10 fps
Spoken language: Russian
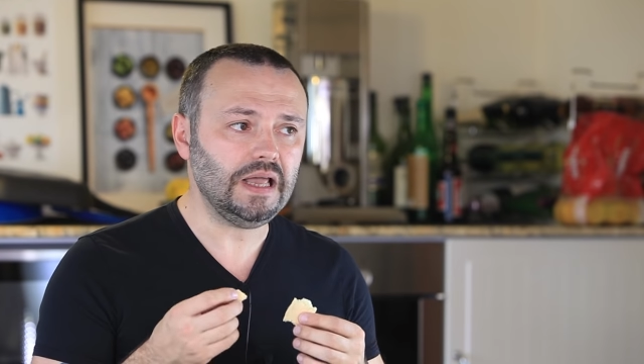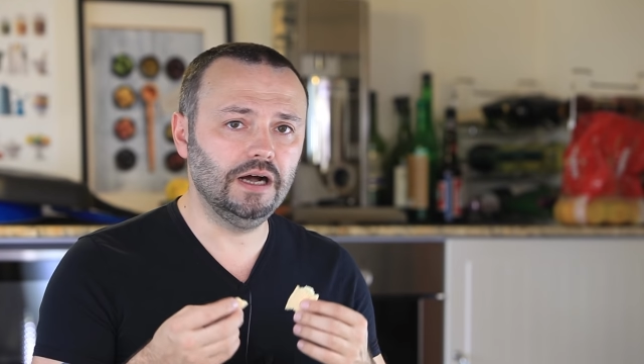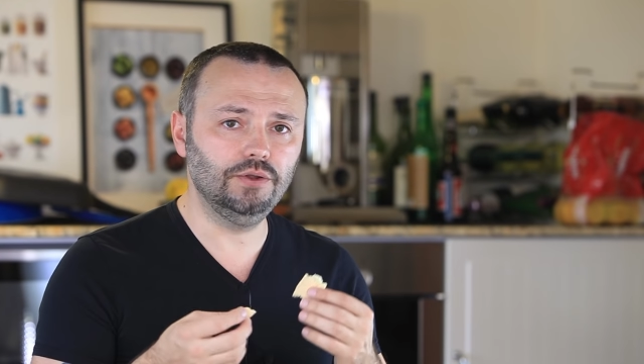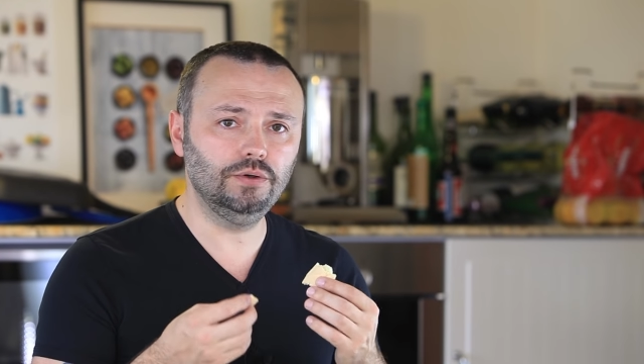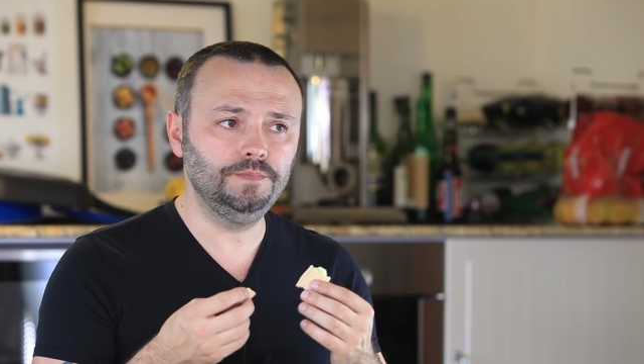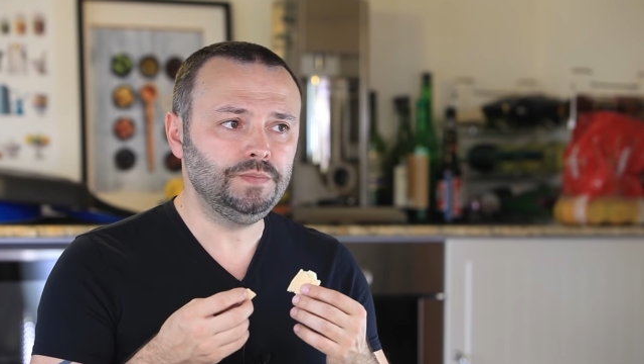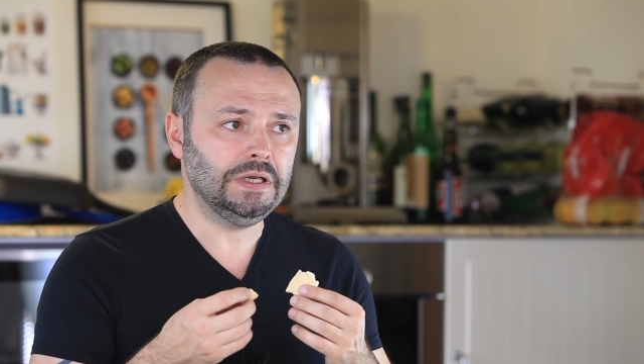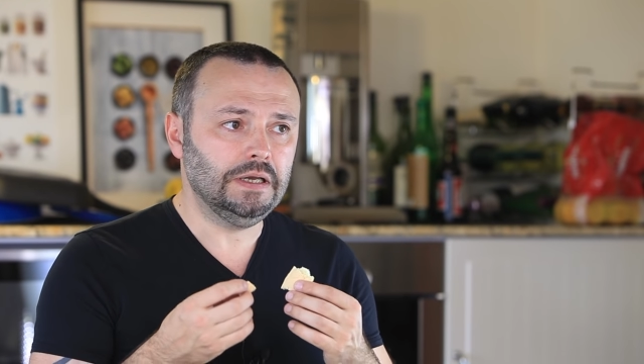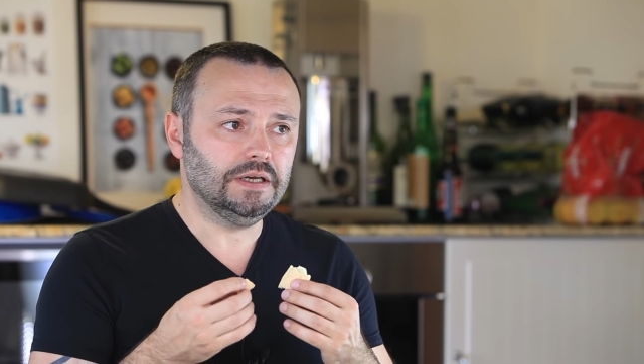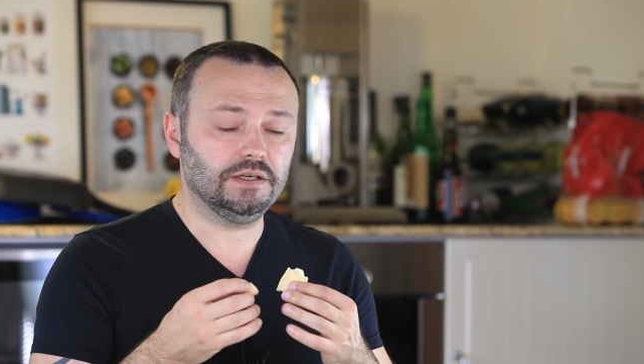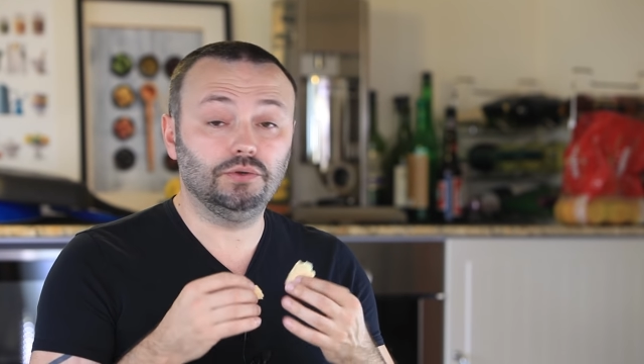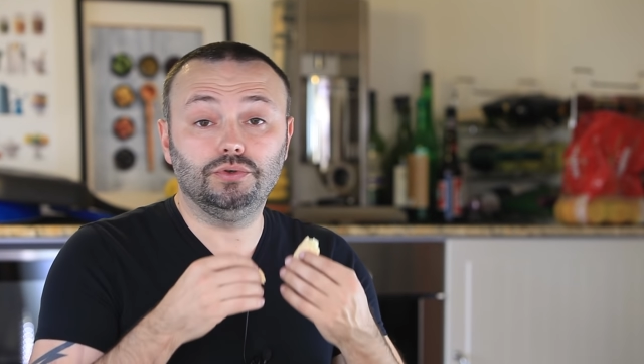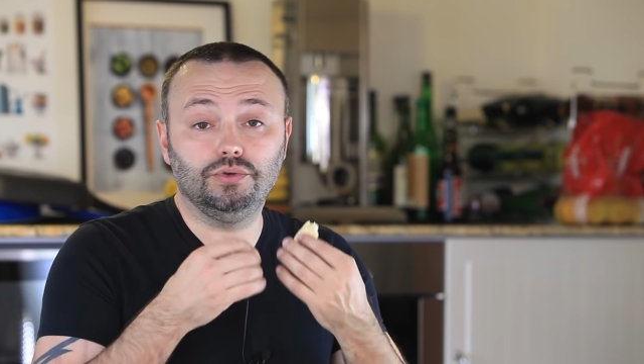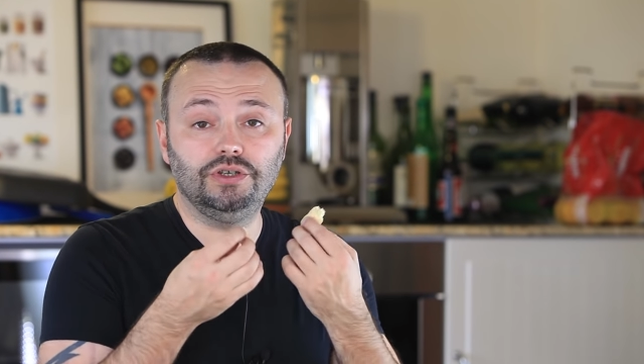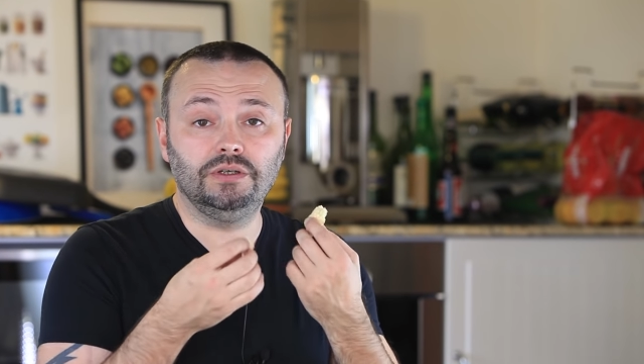оно
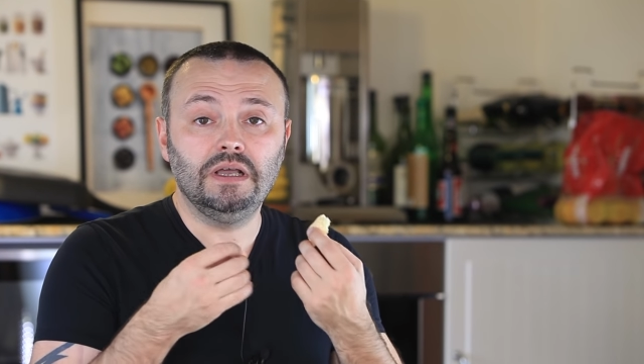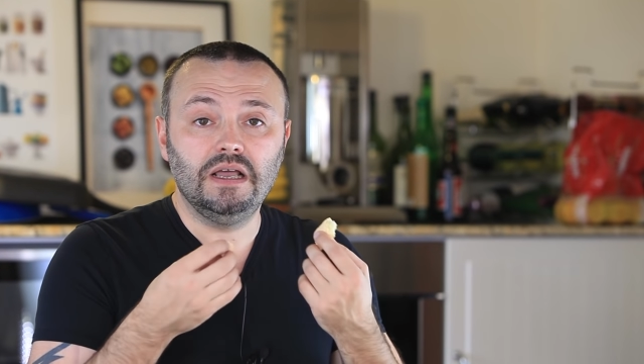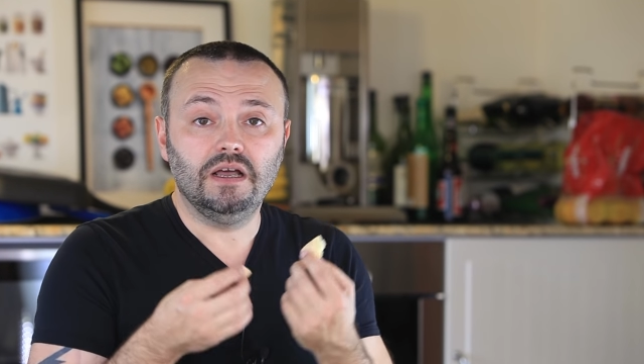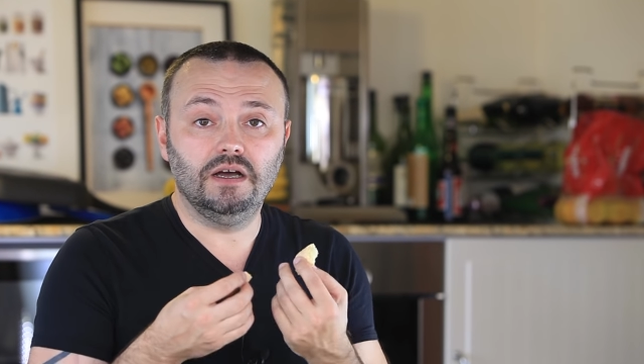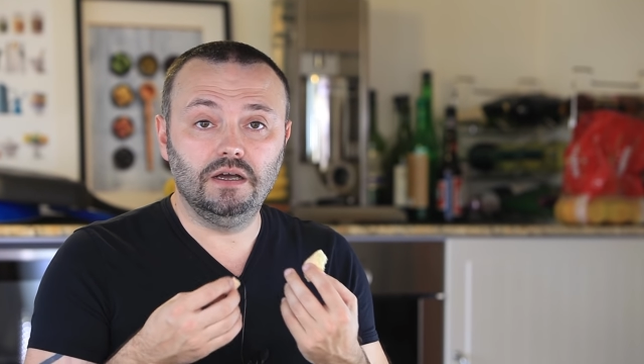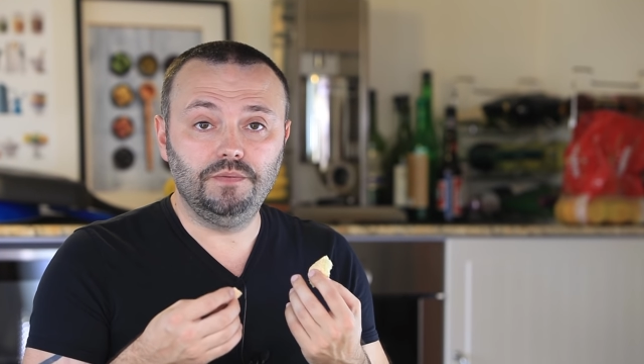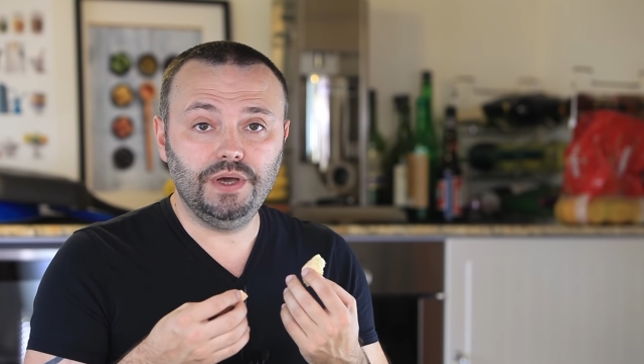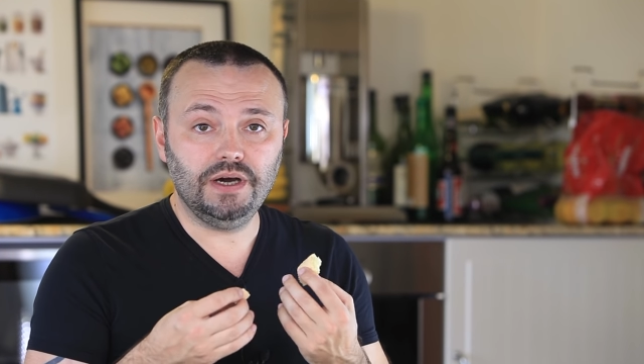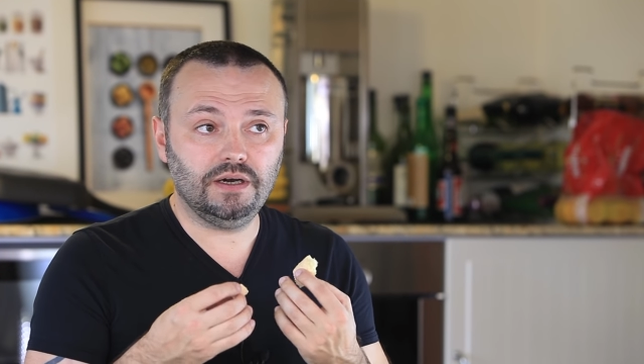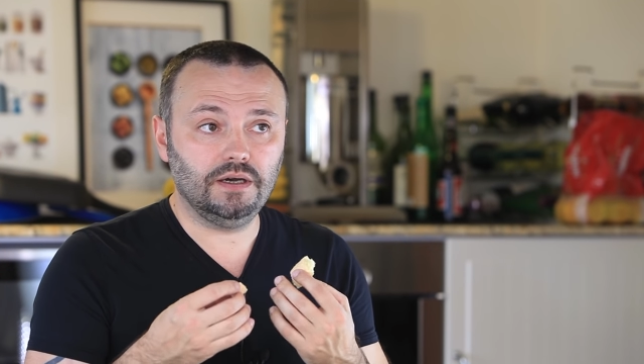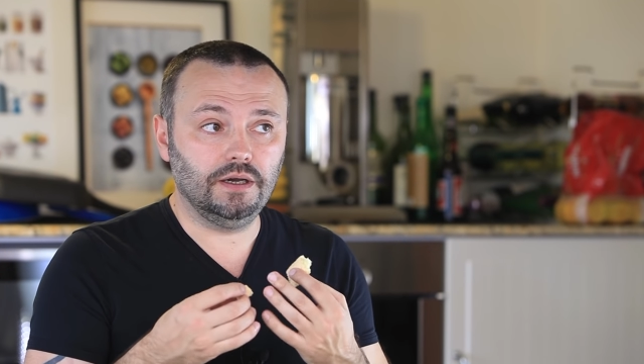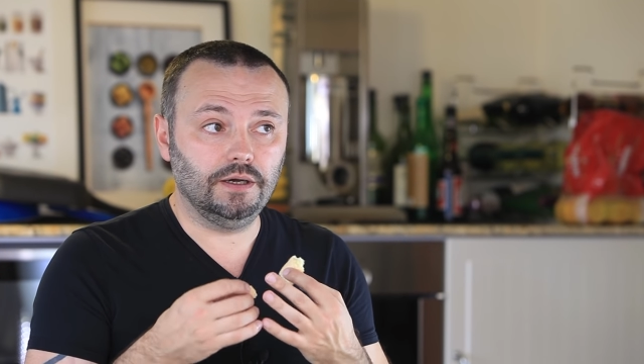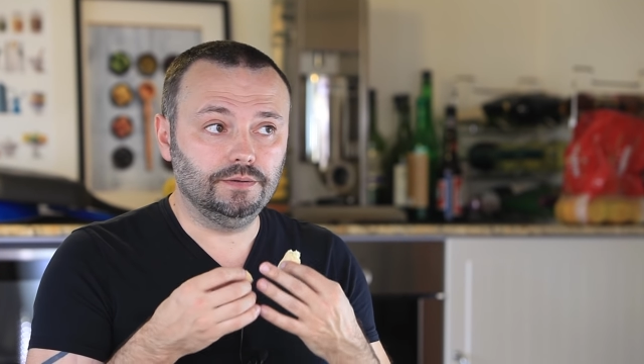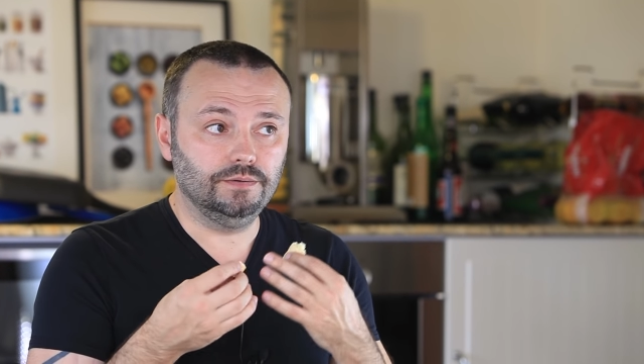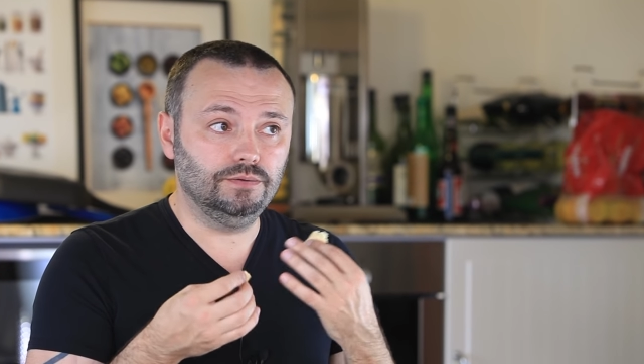становится очень э, мягкое,